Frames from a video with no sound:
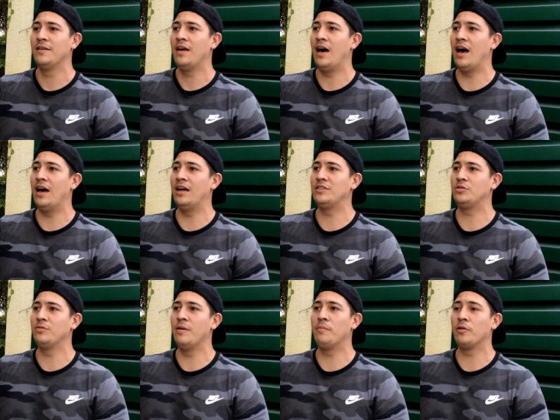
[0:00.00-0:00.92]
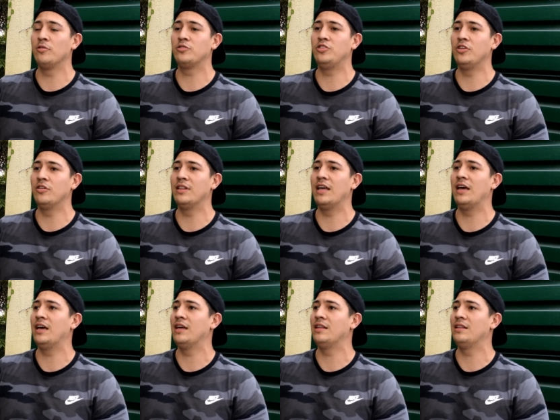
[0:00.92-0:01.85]
Ah, estuve en producción
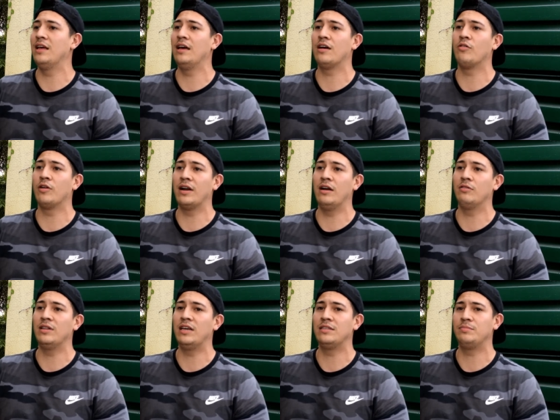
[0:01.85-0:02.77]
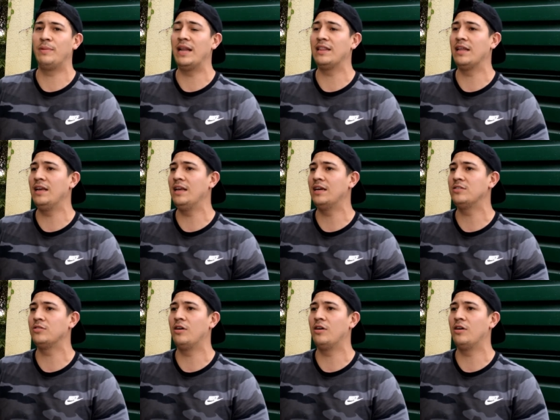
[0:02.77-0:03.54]
de, correr unas paleterías o